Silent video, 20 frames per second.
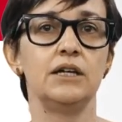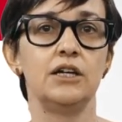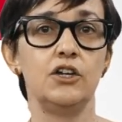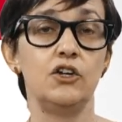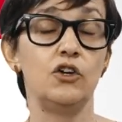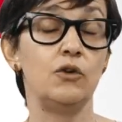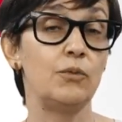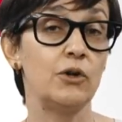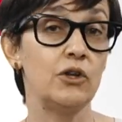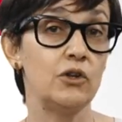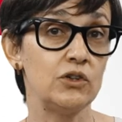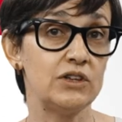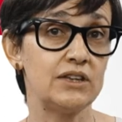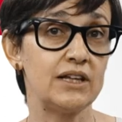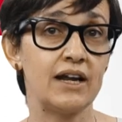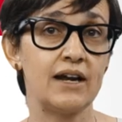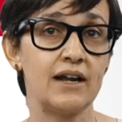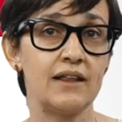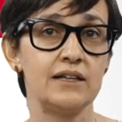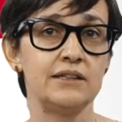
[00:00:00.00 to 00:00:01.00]
No puedo
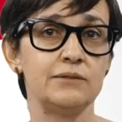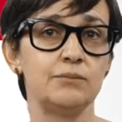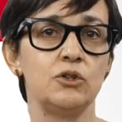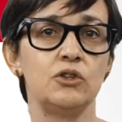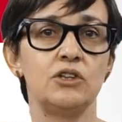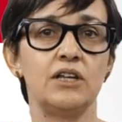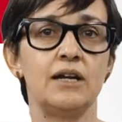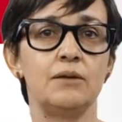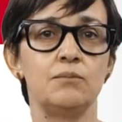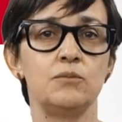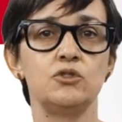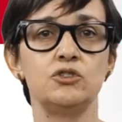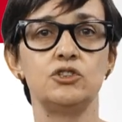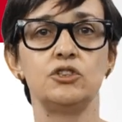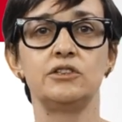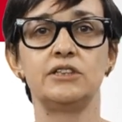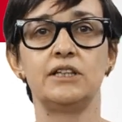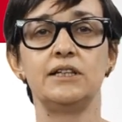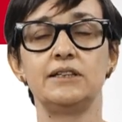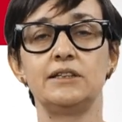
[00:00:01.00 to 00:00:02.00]
entrar a desmontar
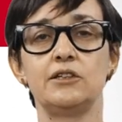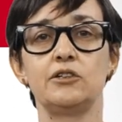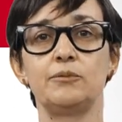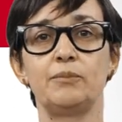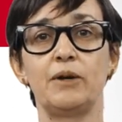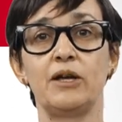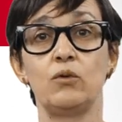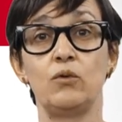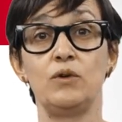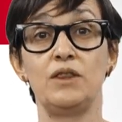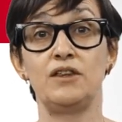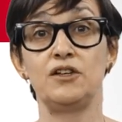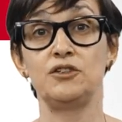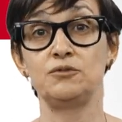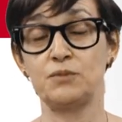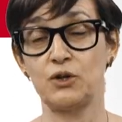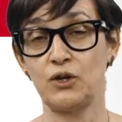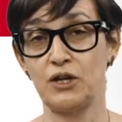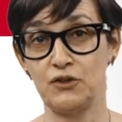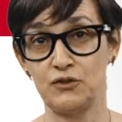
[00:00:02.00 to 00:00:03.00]
muchos de estos prejuicios
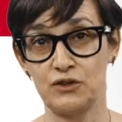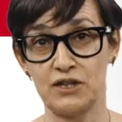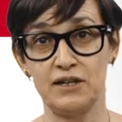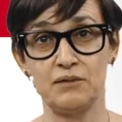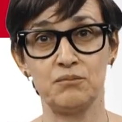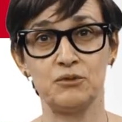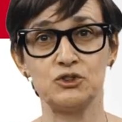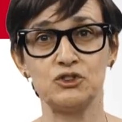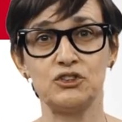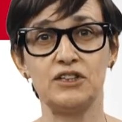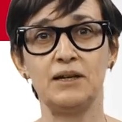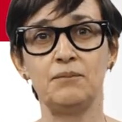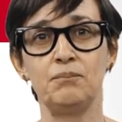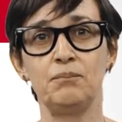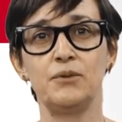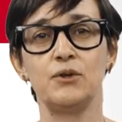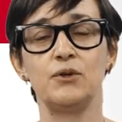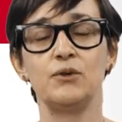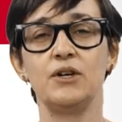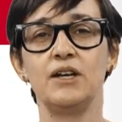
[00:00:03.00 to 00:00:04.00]
porque no tenemos
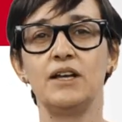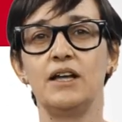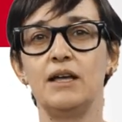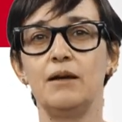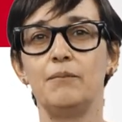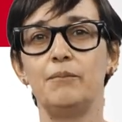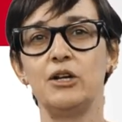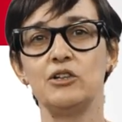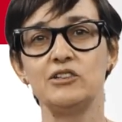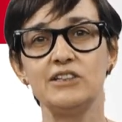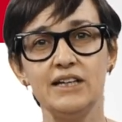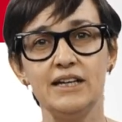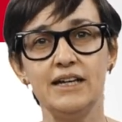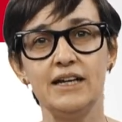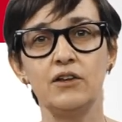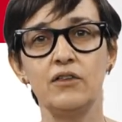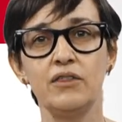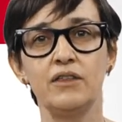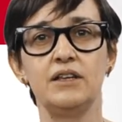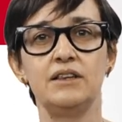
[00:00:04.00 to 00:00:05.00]
tiempo, pero sí
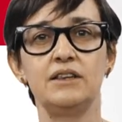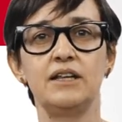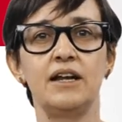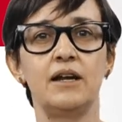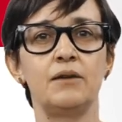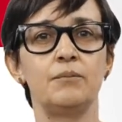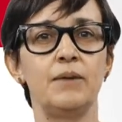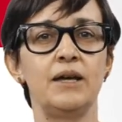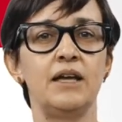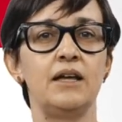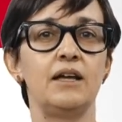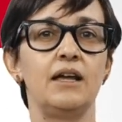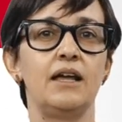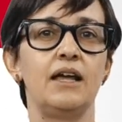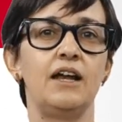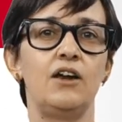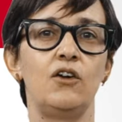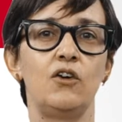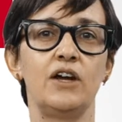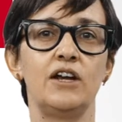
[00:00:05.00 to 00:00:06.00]
quiero centrarme
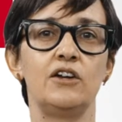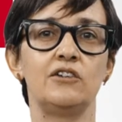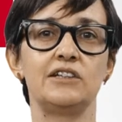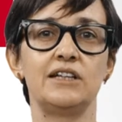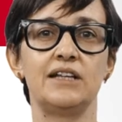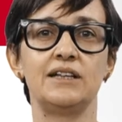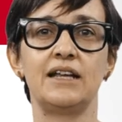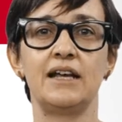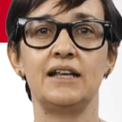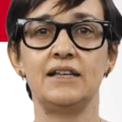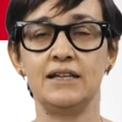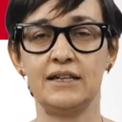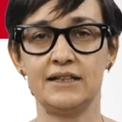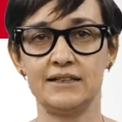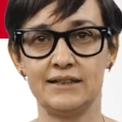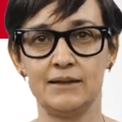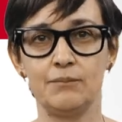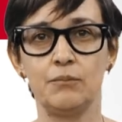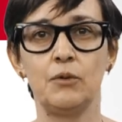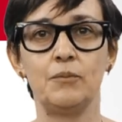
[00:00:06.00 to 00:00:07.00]
en lo que nos atañe en
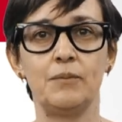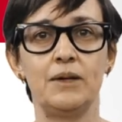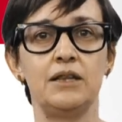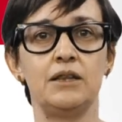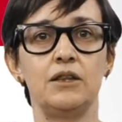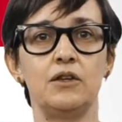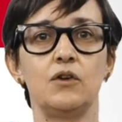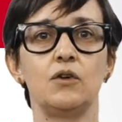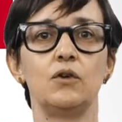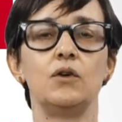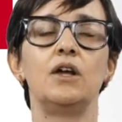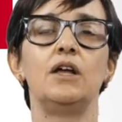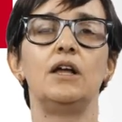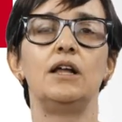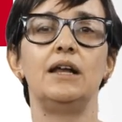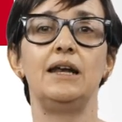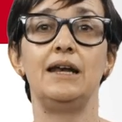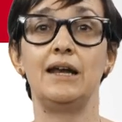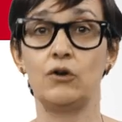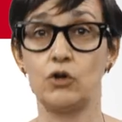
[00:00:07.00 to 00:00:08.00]
este momento,
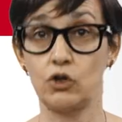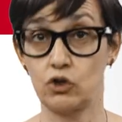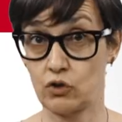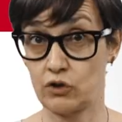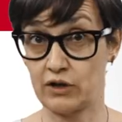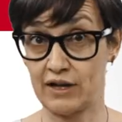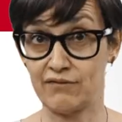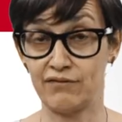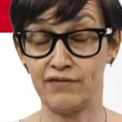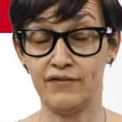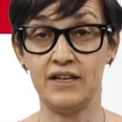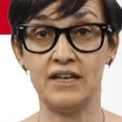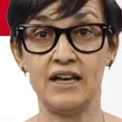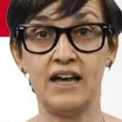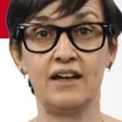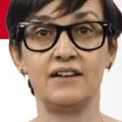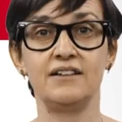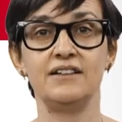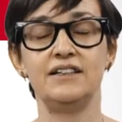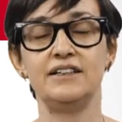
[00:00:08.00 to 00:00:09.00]
la ortografía
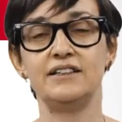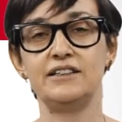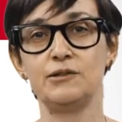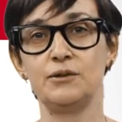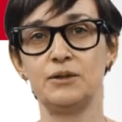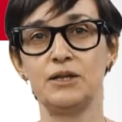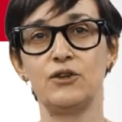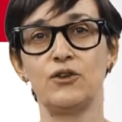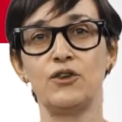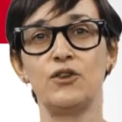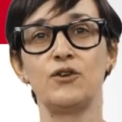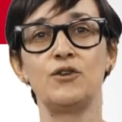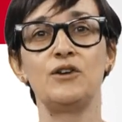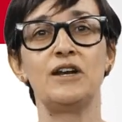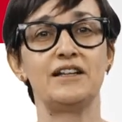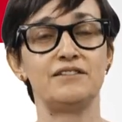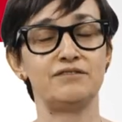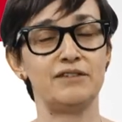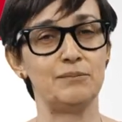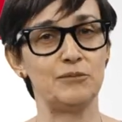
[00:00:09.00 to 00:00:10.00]
y sobre todo
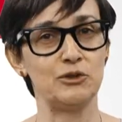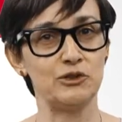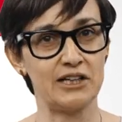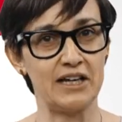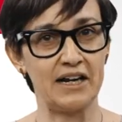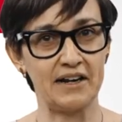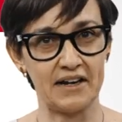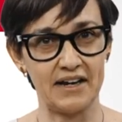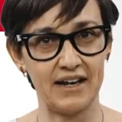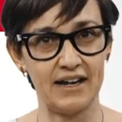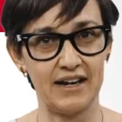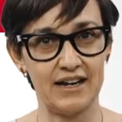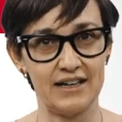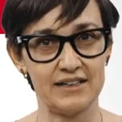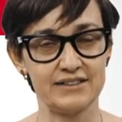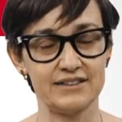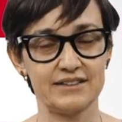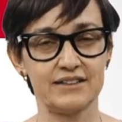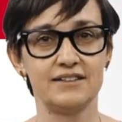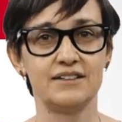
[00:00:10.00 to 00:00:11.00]
las famosas
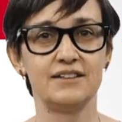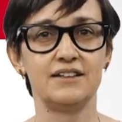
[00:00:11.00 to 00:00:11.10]
reglas.